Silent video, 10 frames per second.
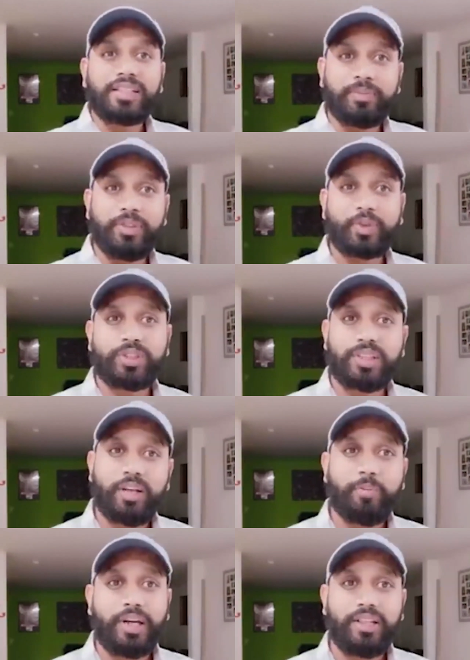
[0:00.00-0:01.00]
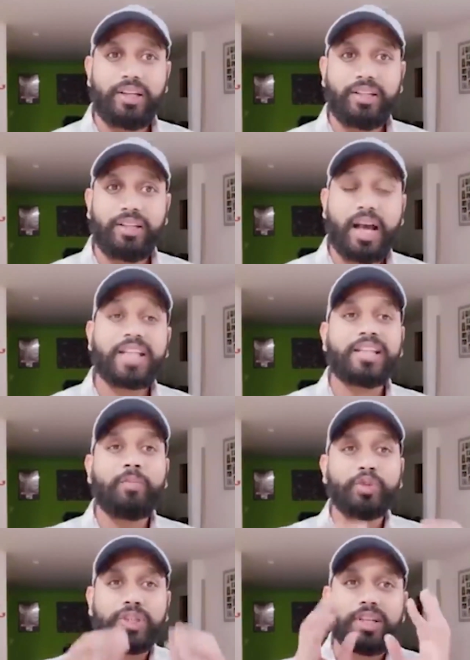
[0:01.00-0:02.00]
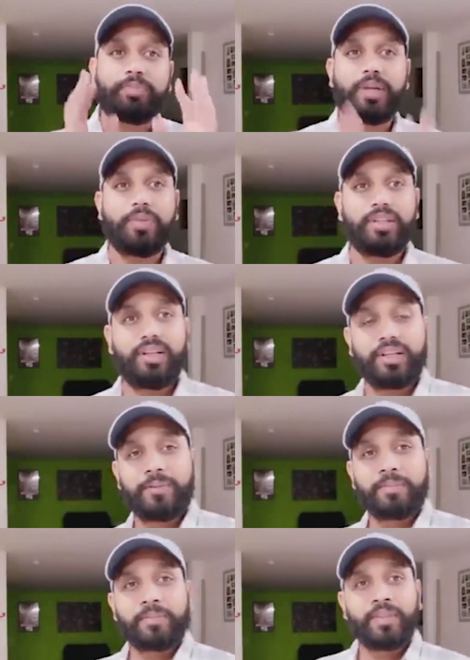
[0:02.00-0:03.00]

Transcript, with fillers: రాజ్యం తీసుకొస్తానని బయలుదేరింది అసలు ముచ్చడి చెప్తాం మీ అందరికీ